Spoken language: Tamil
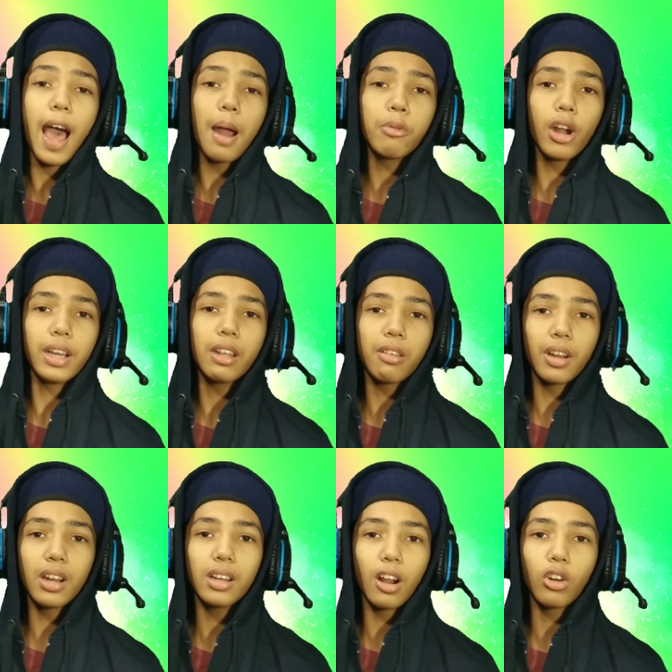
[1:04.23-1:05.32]
ஆப்டாய் டிவி
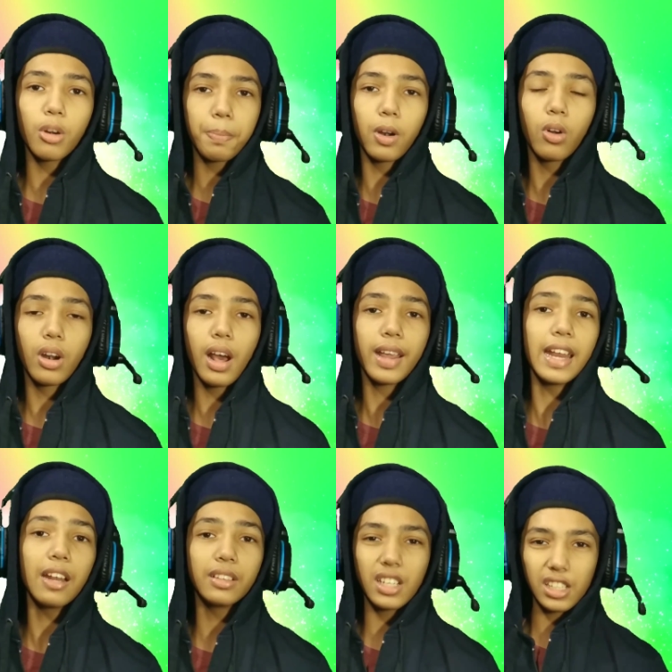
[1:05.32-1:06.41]
வந்து டவுன்லோட் பண்ணோன்னா
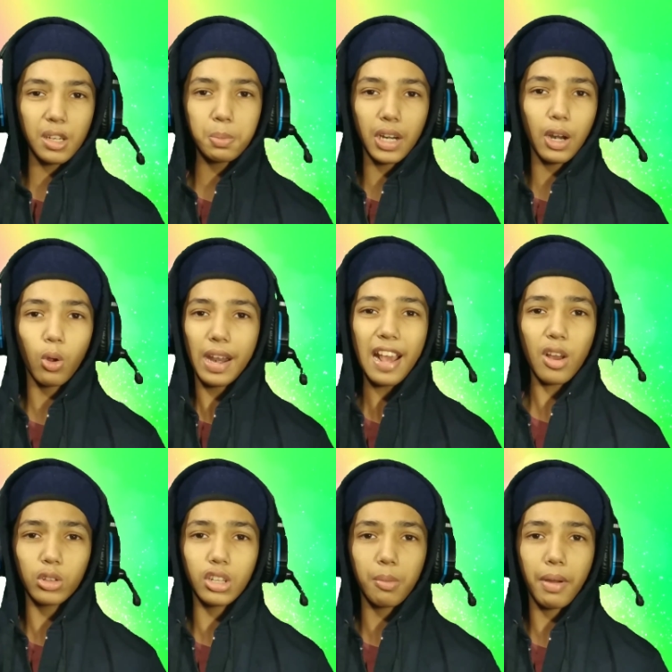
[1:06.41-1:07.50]
கீழே வந்து டிஸ்கிரிப்ஷனில் ஒரு லிங்க்
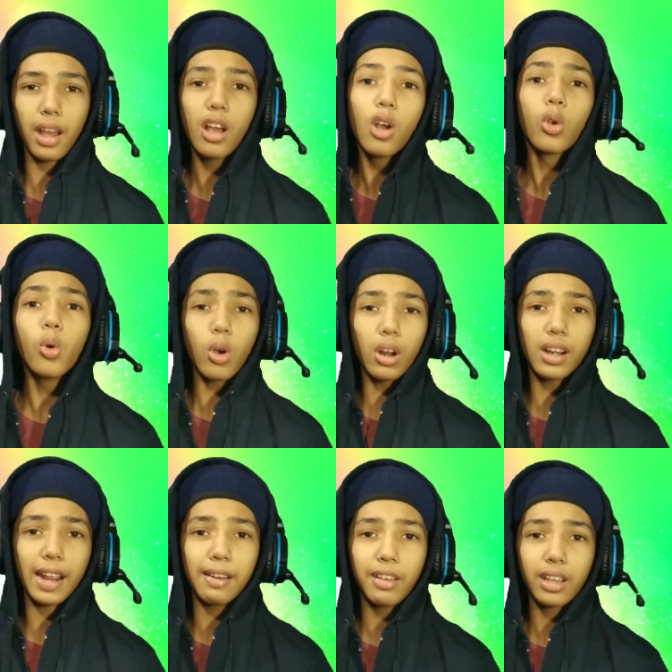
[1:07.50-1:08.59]
கொடுத்துருப்பேன் கூகுள்
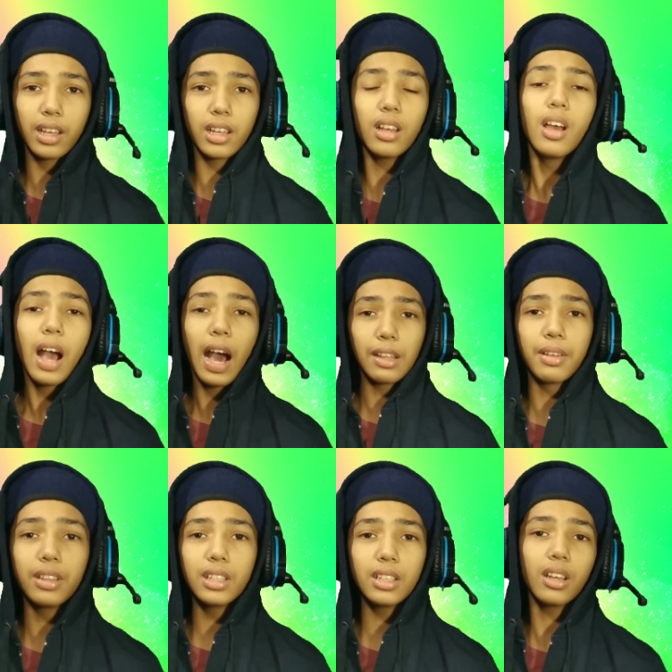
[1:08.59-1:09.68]
ட்ரைவ் லிங்க்கு அதை
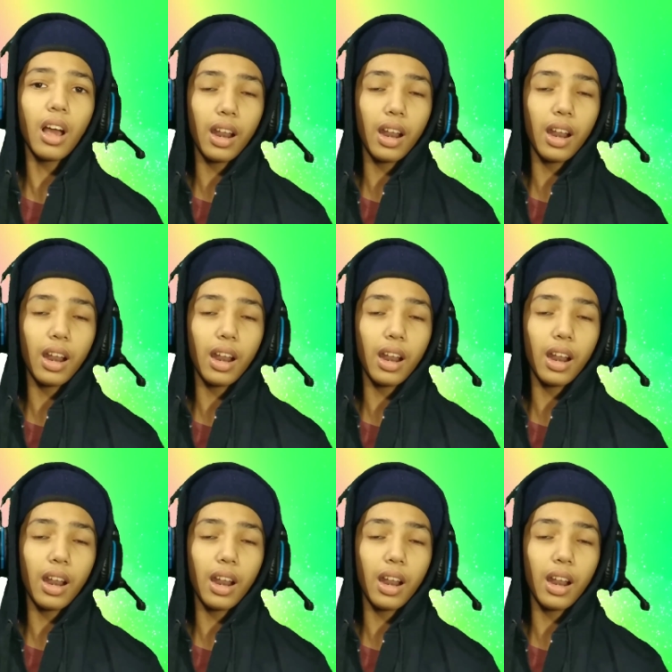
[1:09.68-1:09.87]
வந்து